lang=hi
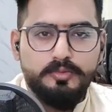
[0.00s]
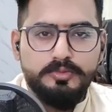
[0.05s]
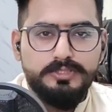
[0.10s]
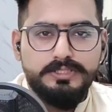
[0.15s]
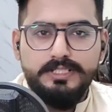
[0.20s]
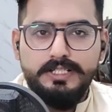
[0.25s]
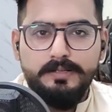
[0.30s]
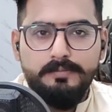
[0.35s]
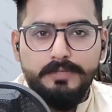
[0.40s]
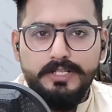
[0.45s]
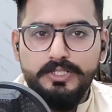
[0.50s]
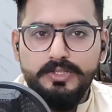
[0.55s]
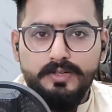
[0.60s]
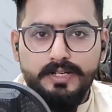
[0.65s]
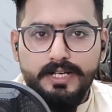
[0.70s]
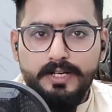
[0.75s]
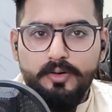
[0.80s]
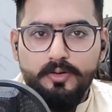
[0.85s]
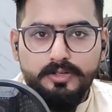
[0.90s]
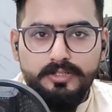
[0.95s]
कुछ दिन में जो
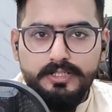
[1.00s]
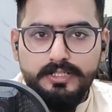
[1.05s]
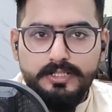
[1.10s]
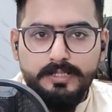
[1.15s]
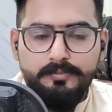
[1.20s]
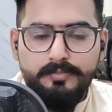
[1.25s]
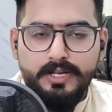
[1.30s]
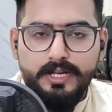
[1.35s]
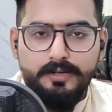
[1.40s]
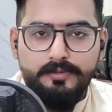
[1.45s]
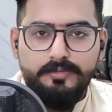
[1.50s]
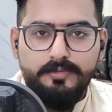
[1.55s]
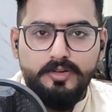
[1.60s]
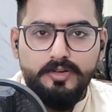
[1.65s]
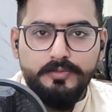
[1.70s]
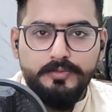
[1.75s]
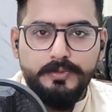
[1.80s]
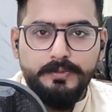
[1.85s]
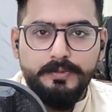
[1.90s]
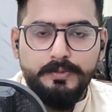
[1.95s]
है ओ टी टी
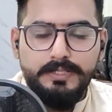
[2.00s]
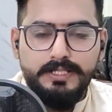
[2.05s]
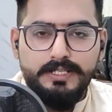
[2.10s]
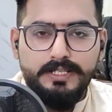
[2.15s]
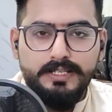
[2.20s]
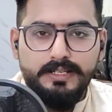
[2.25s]
प्लेटफॉर्म्स पर भी